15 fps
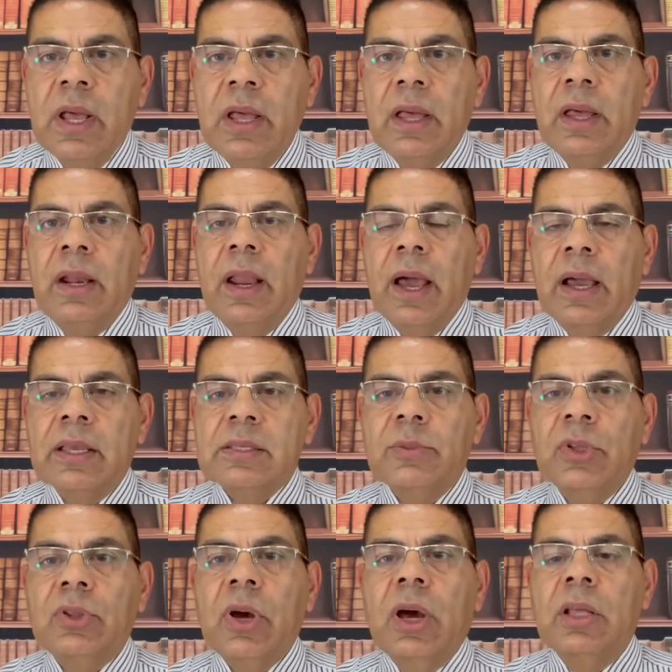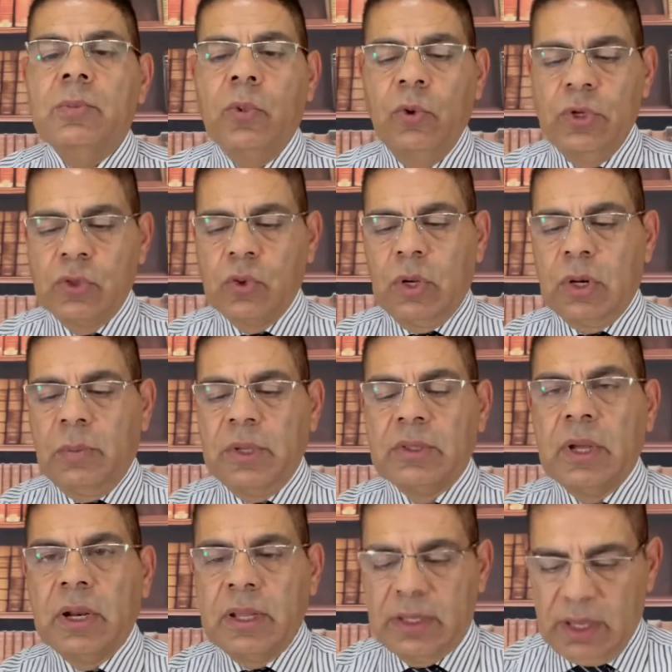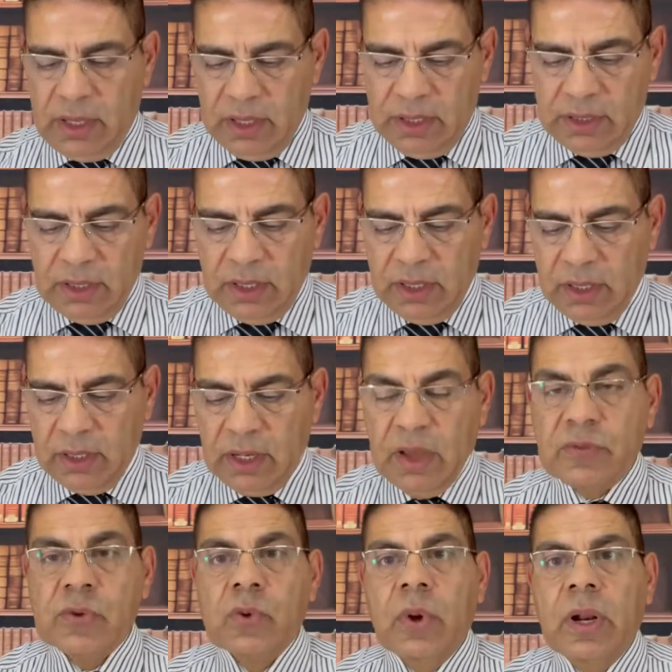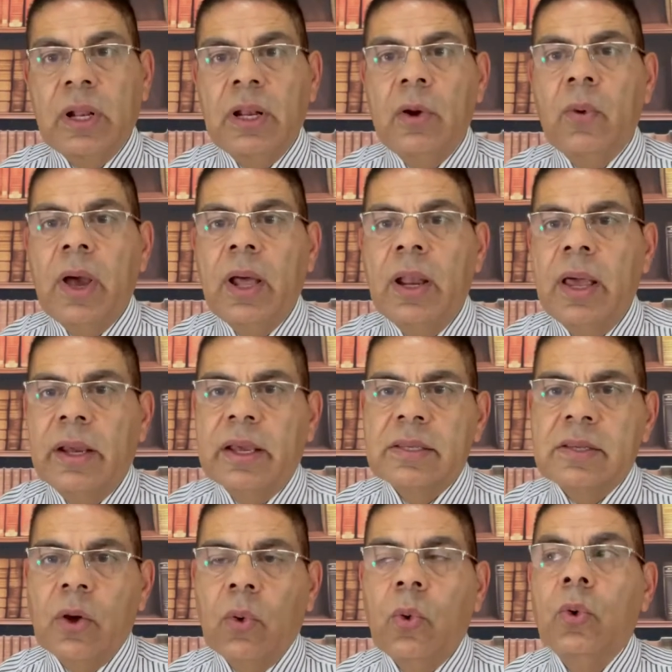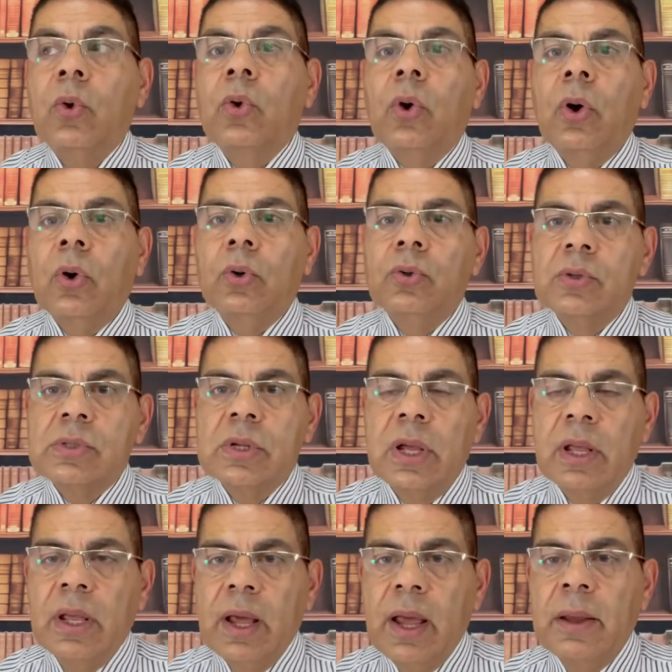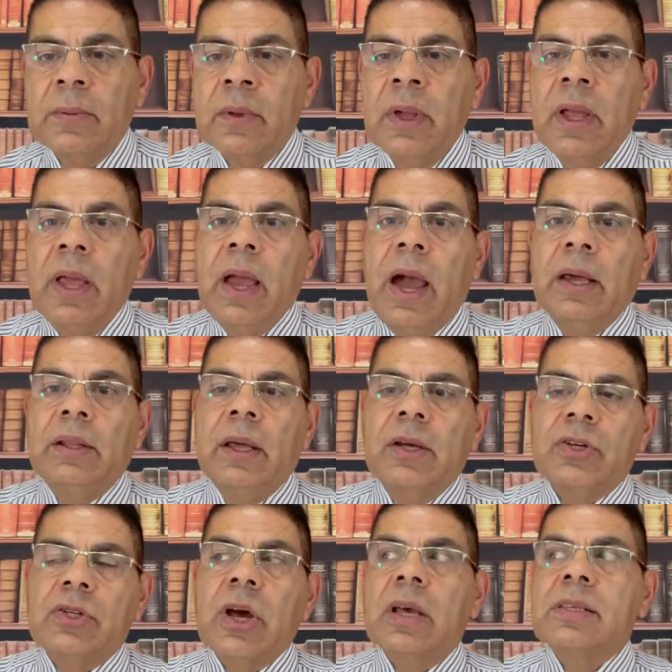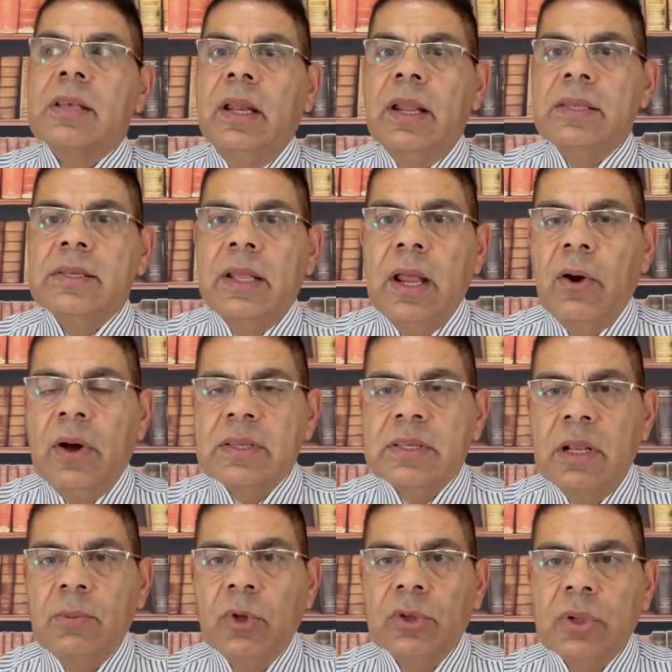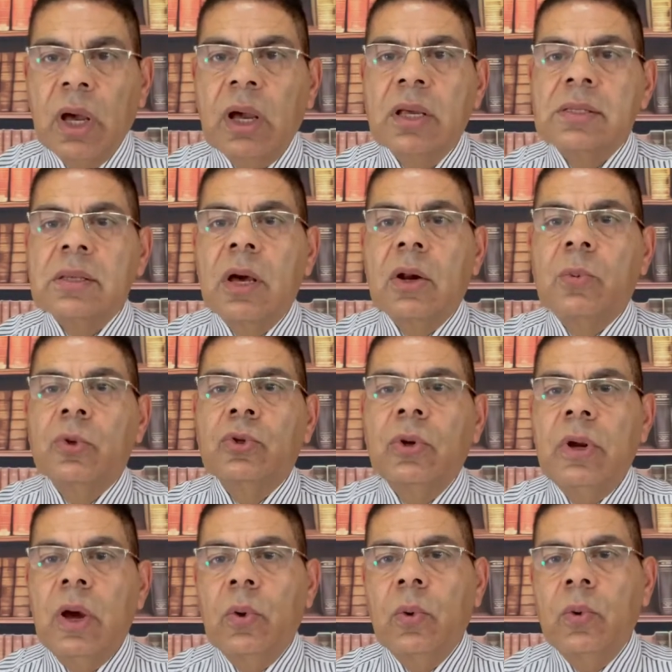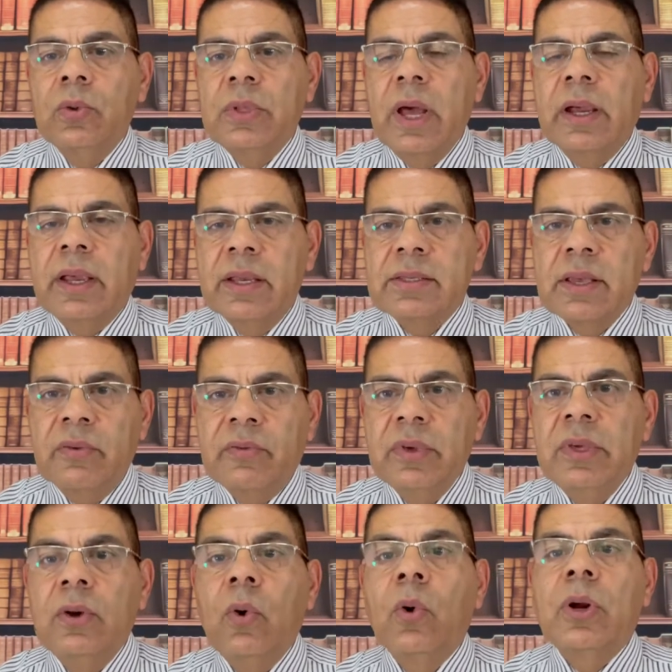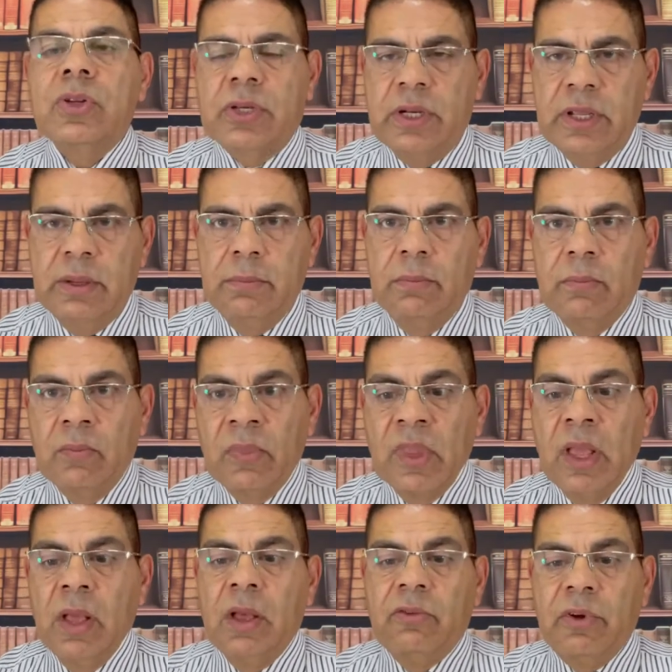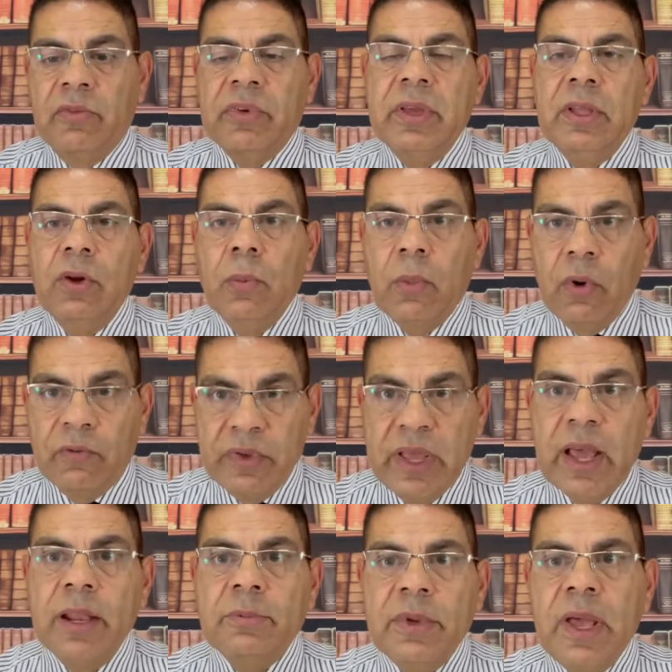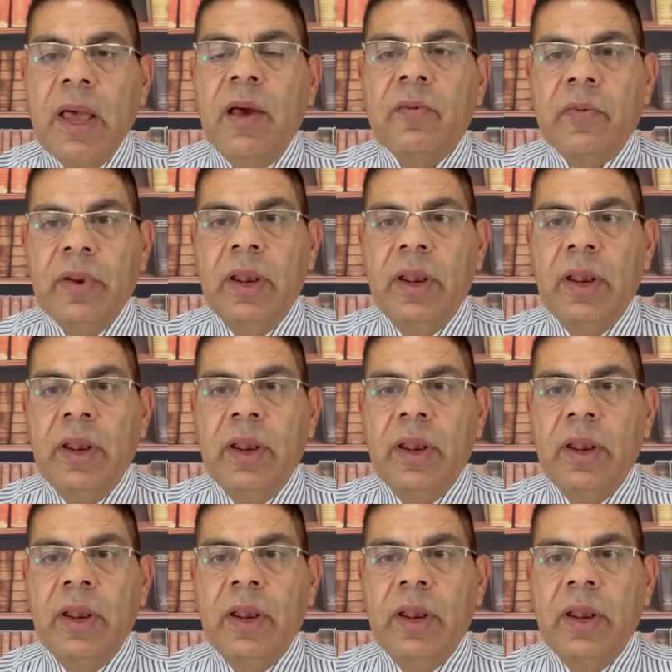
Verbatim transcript: اللي أخذ منطقة بولس وربط إيديه نفسه ورجليه وقال هكذا يقول الروح القدس ها عن الشخص الذي له هذه المنطقة سيربطه اليهود هكذا في أورشليم ففي نبو في انبياء في,